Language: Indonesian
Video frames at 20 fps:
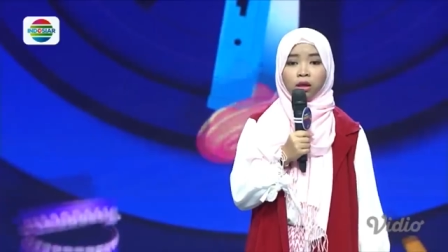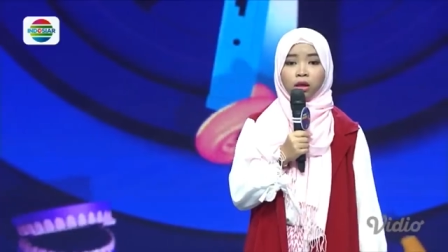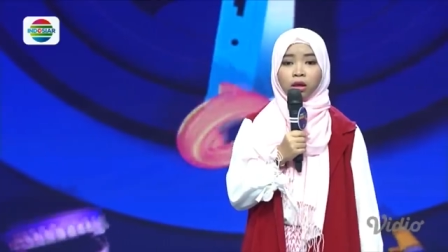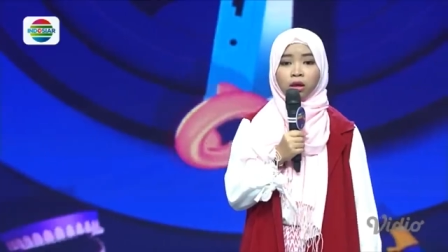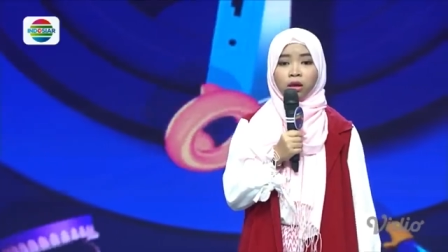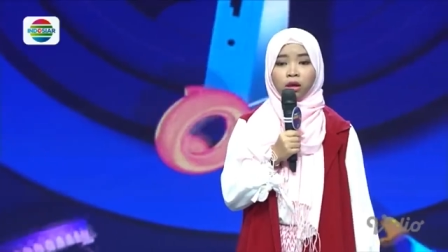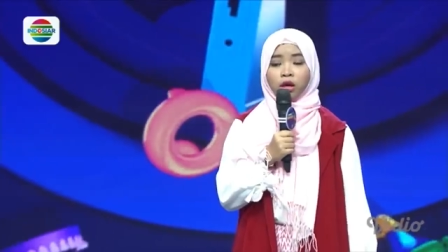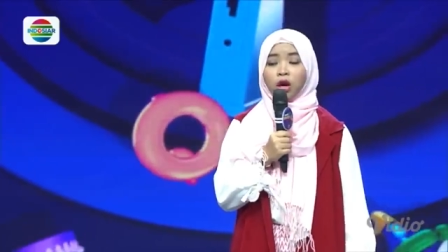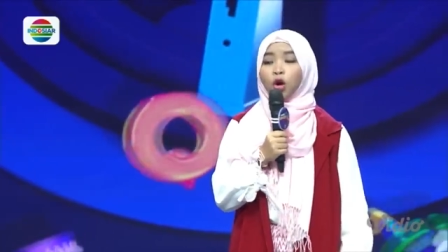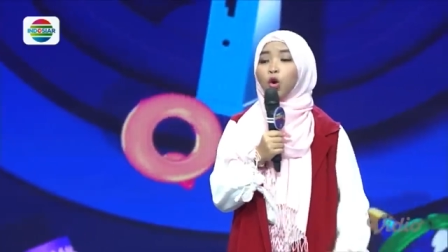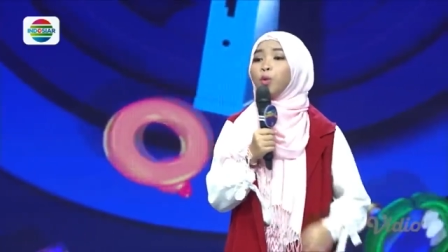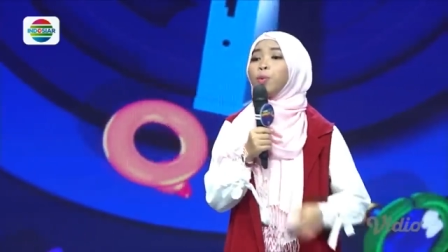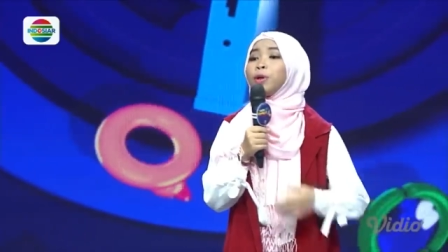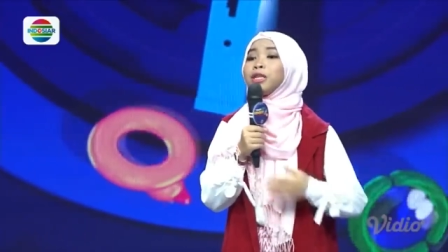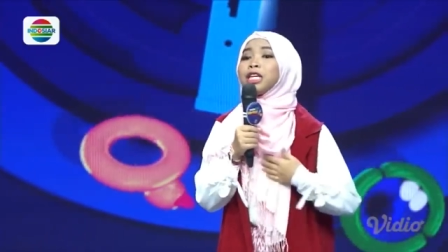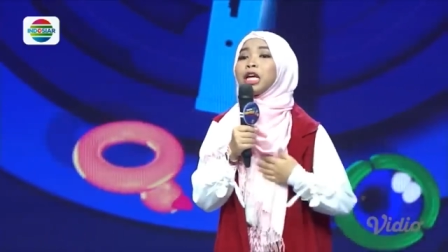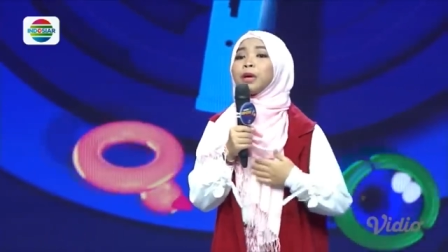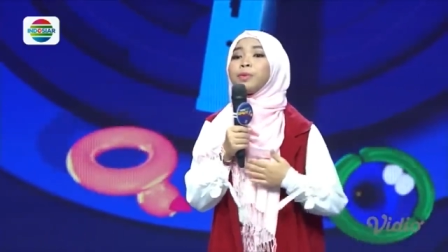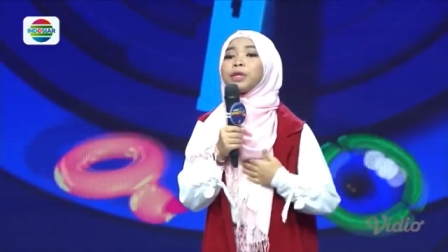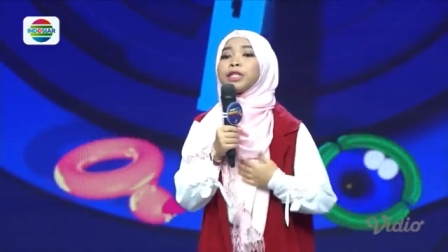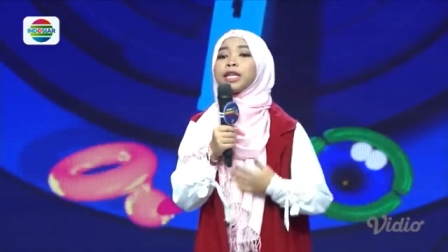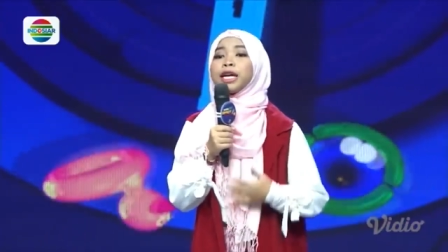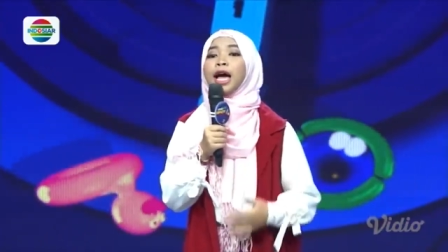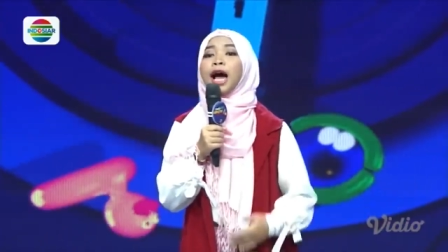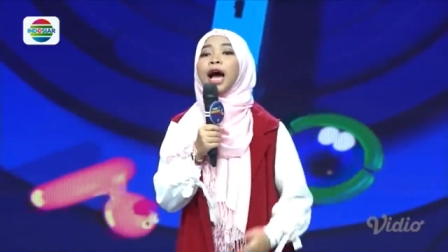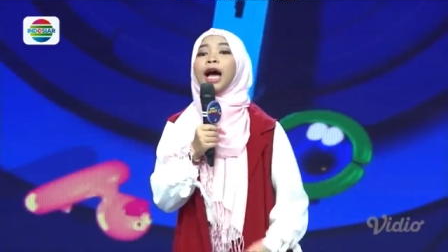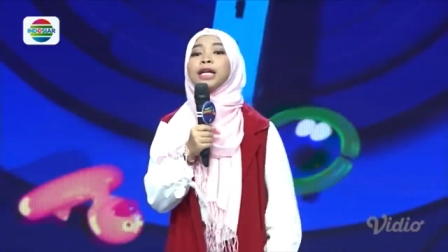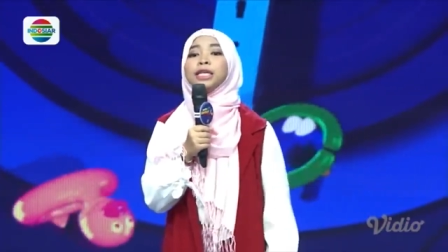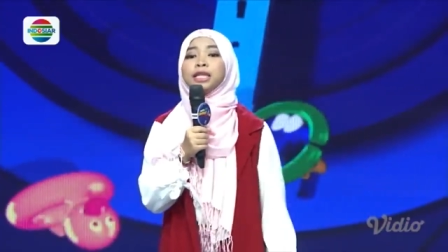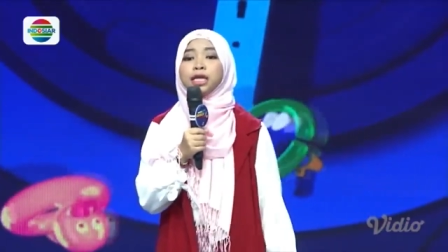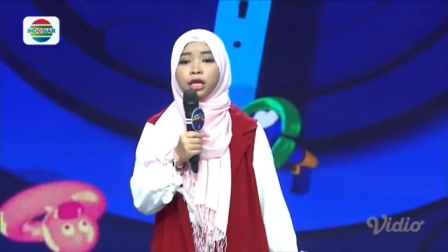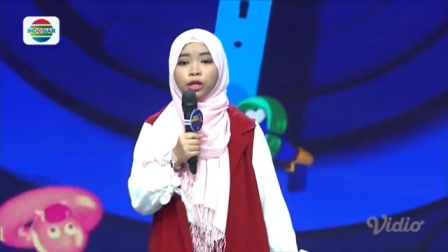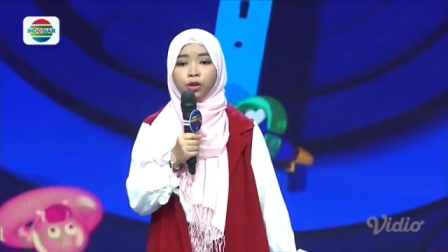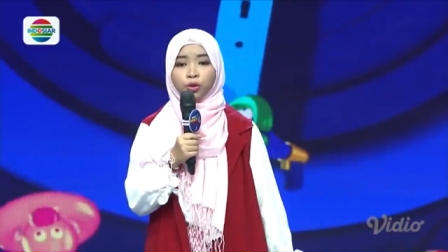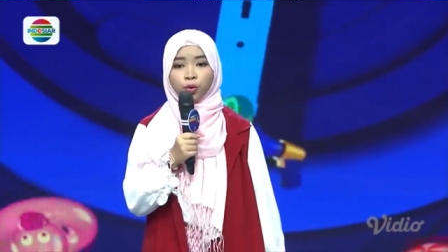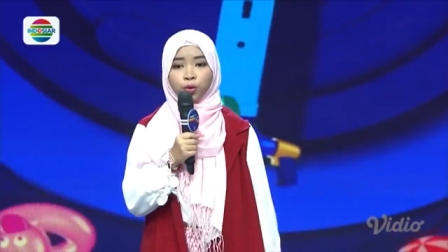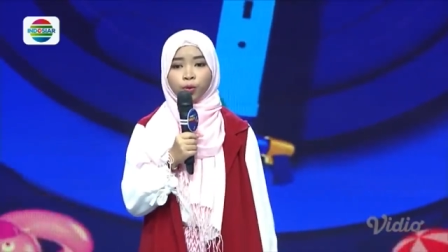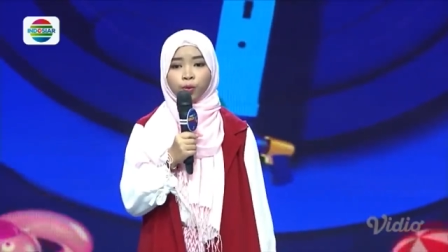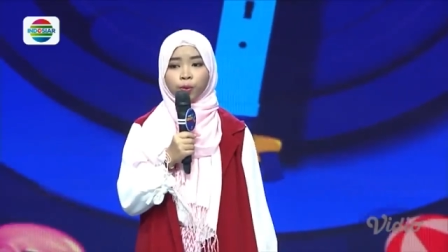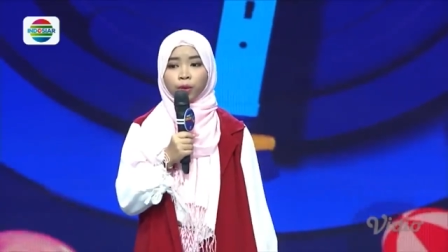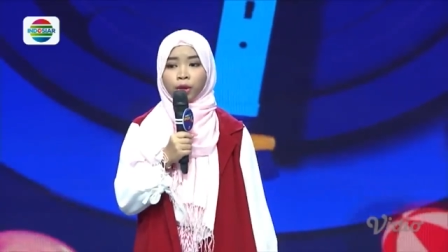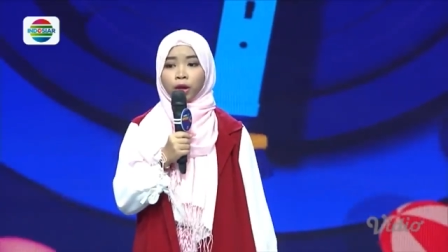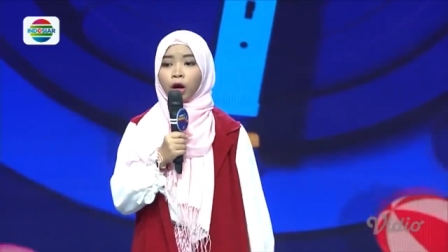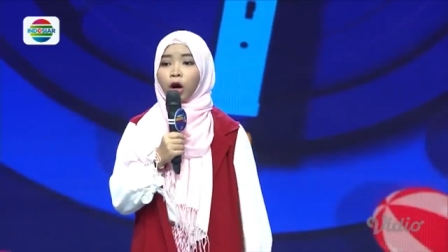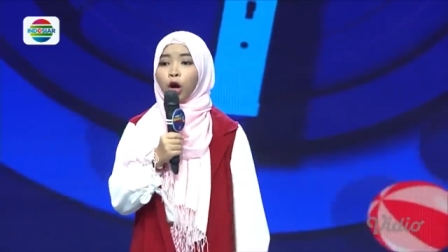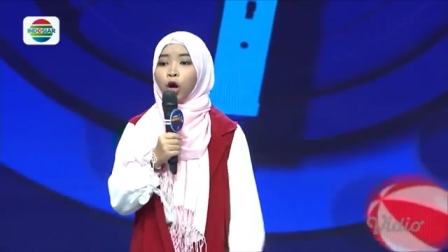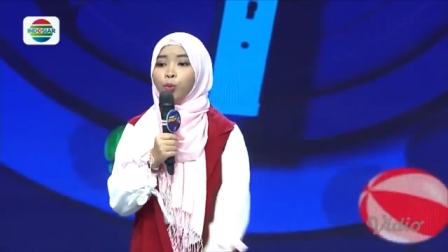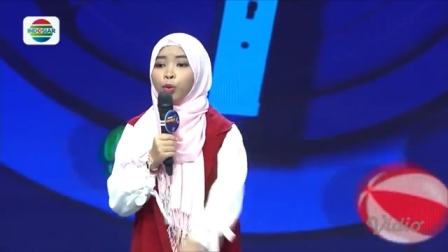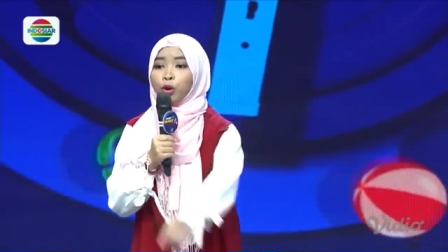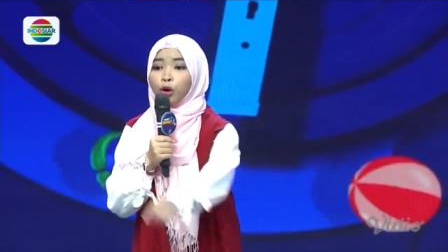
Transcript: Ya gue percaya-percaya aja gitu. Kalaupun